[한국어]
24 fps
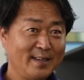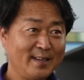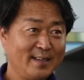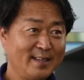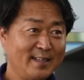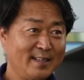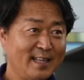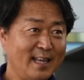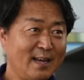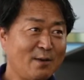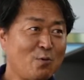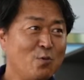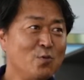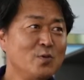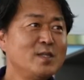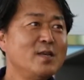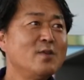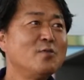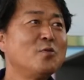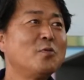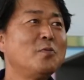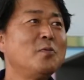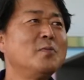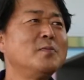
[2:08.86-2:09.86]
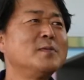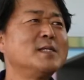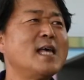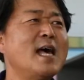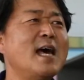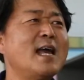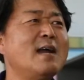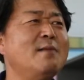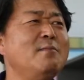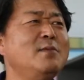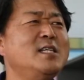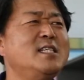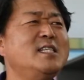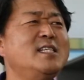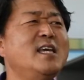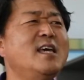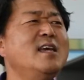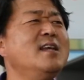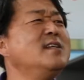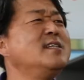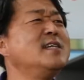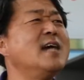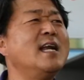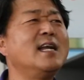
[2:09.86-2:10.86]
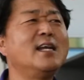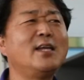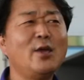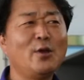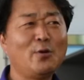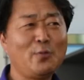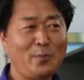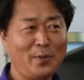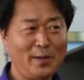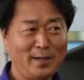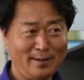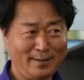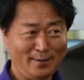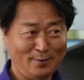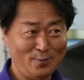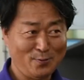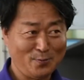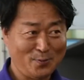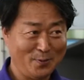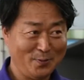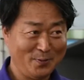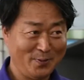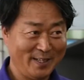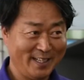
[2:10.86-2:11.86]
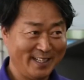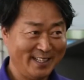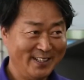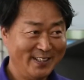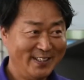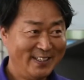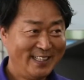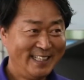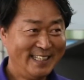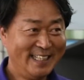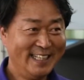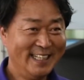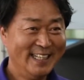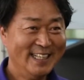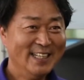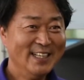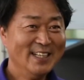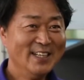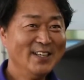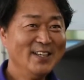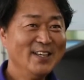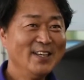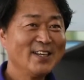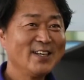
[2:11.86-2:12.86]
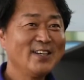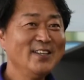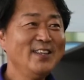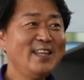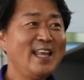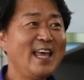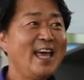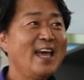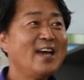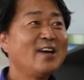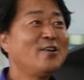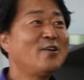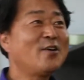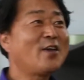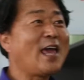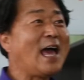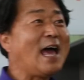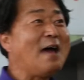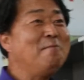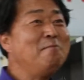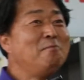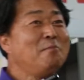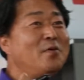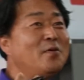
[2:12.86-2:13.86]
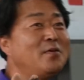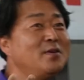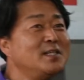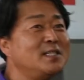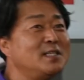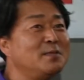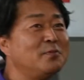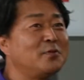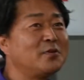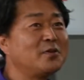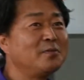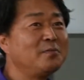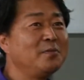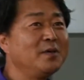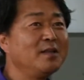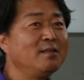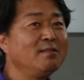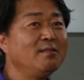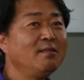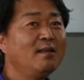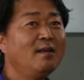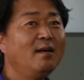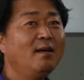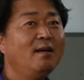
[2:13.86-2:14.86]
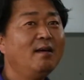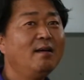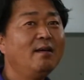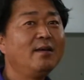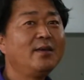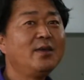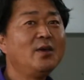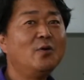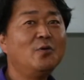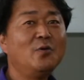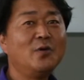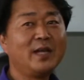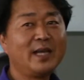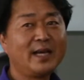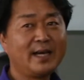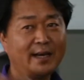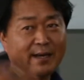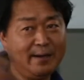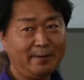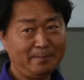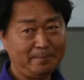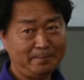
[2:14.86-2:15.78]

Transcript: 근데 공생론 보면 사람이 제일 잘 괴롭히는 법이에요. 근데 그렇게 한 번을 집어넣으면 영혼이 가요.